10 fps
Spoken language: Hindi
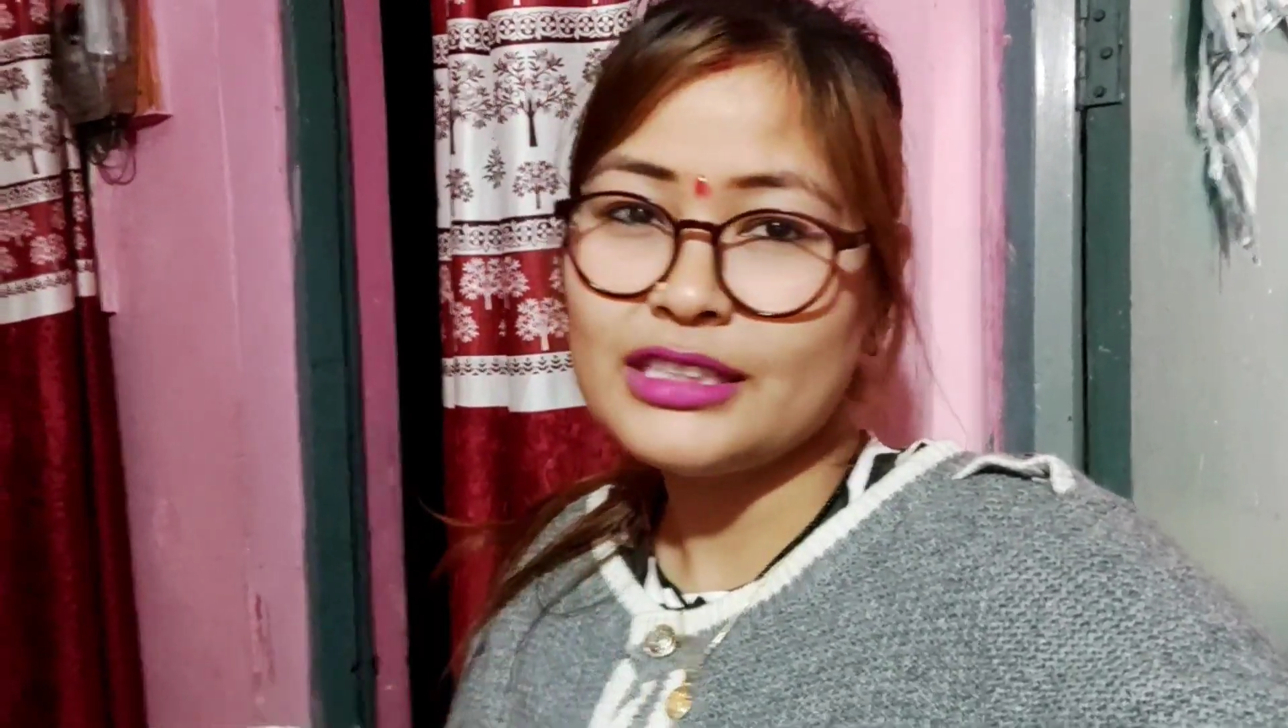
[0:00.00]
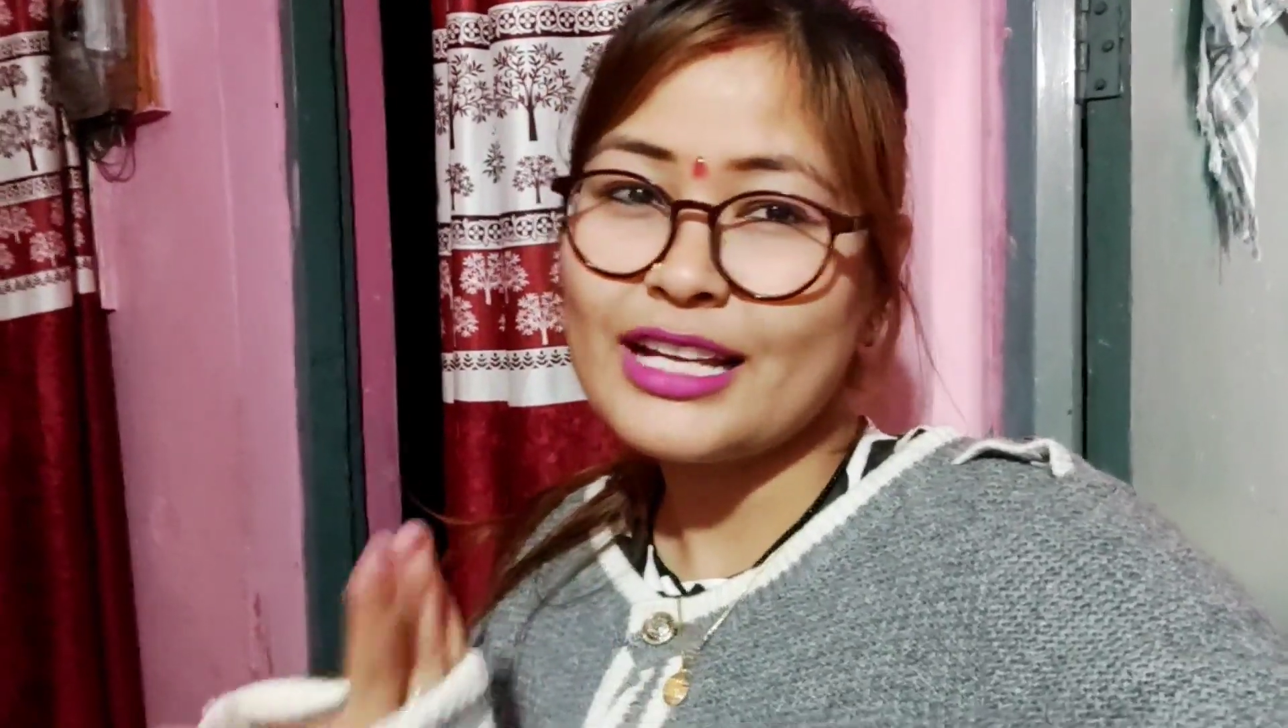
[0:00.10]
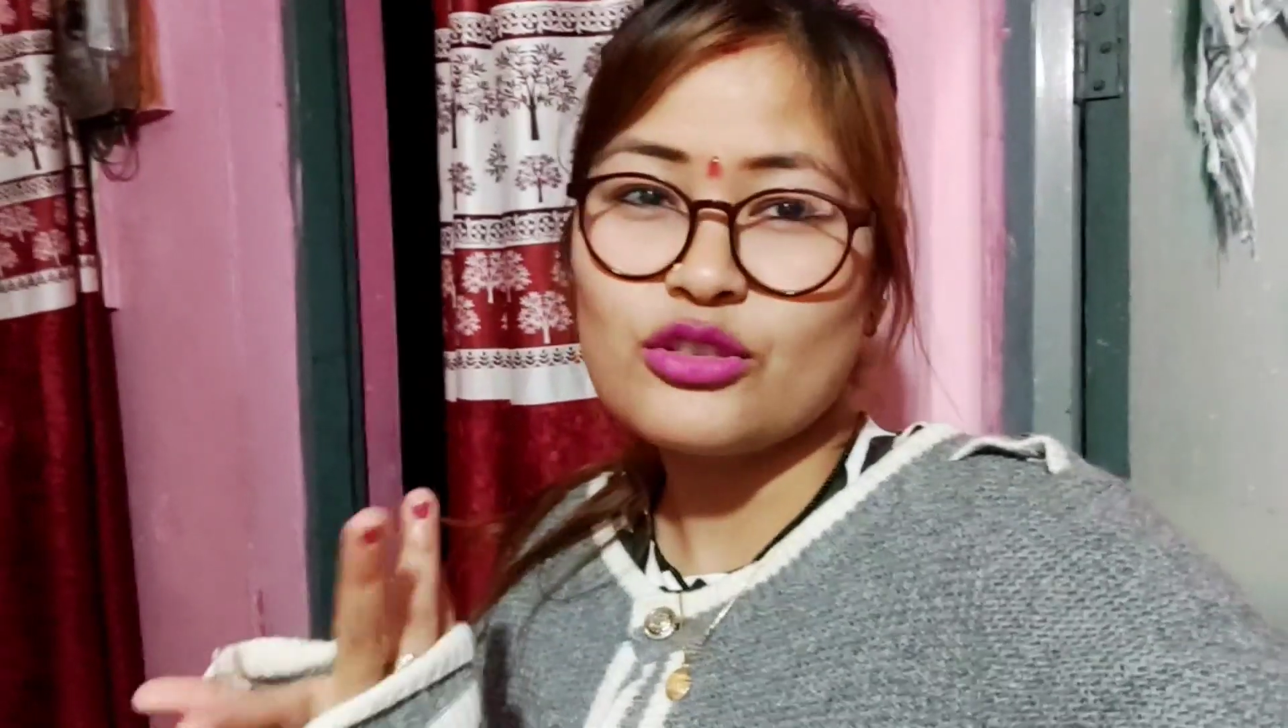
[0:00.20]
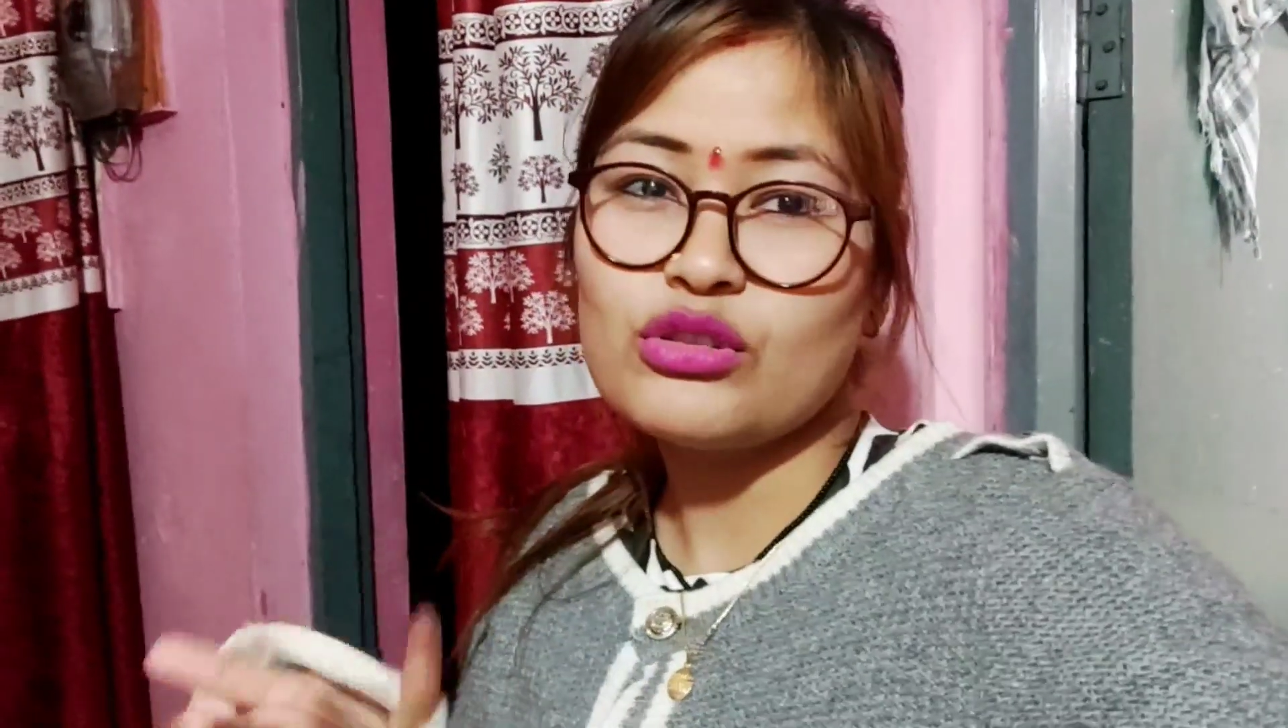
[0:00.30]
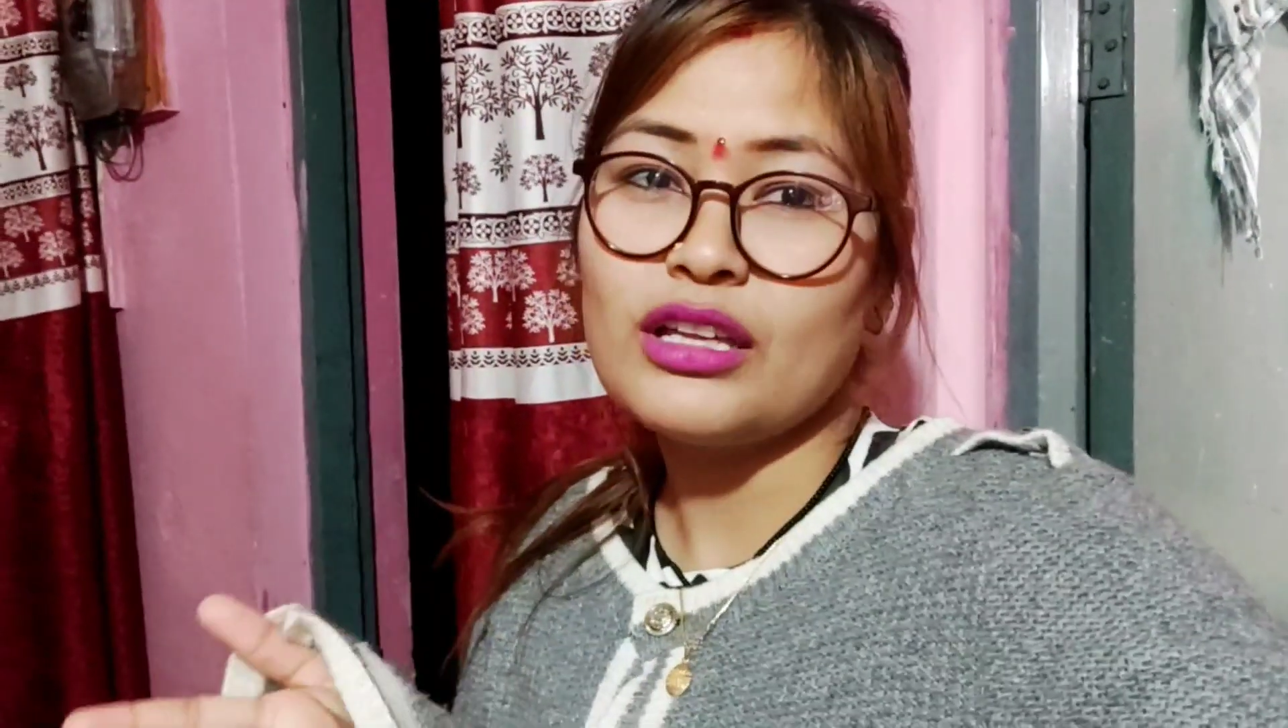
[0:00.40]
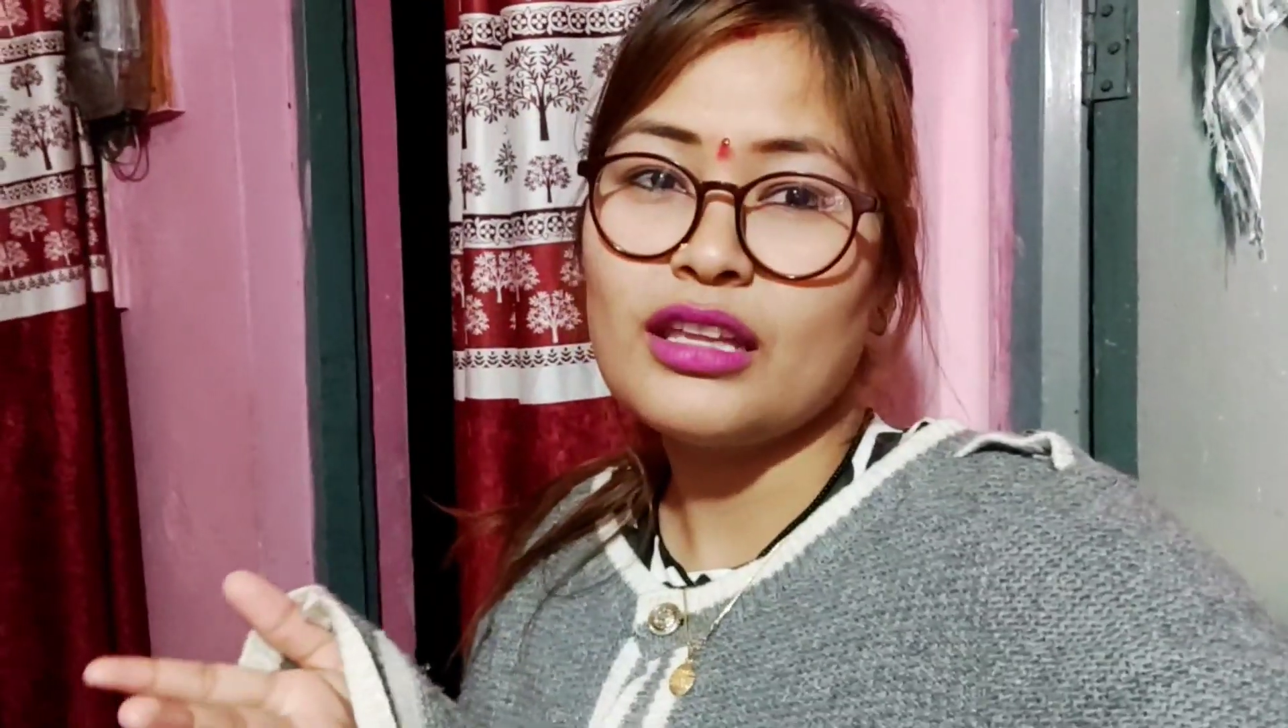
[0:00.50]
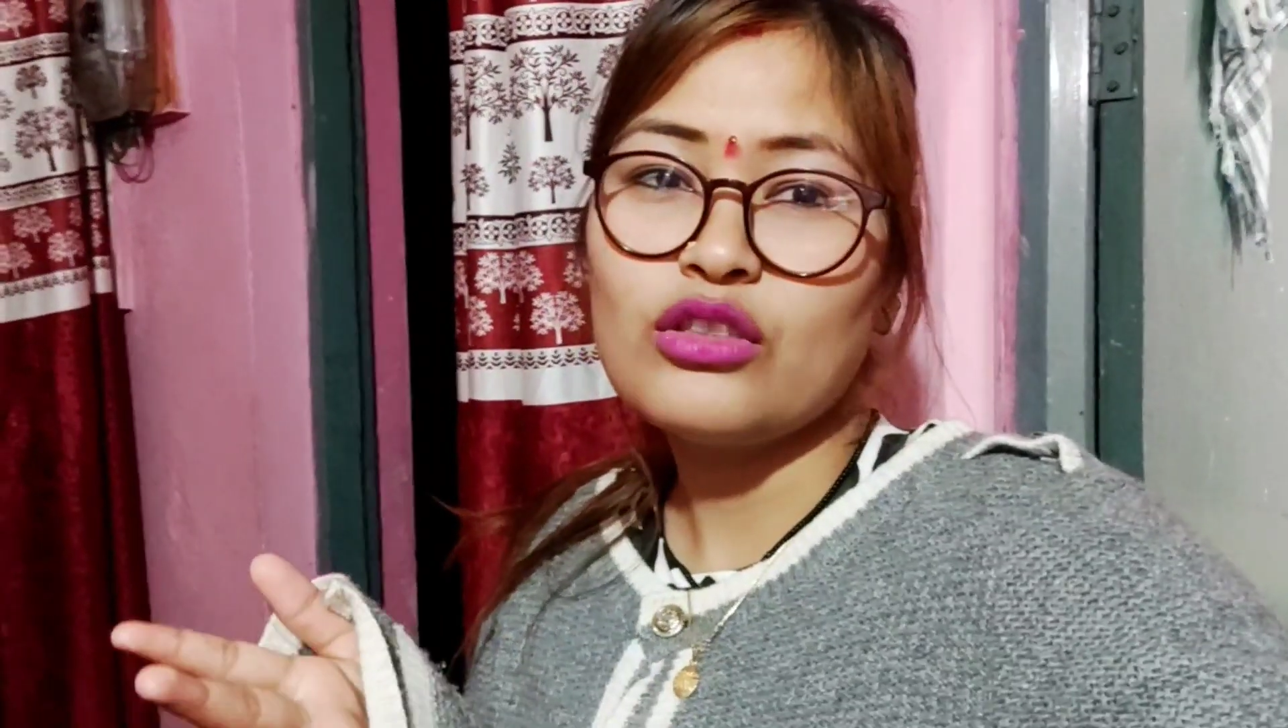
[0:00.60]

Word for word: ऐसे हो जाता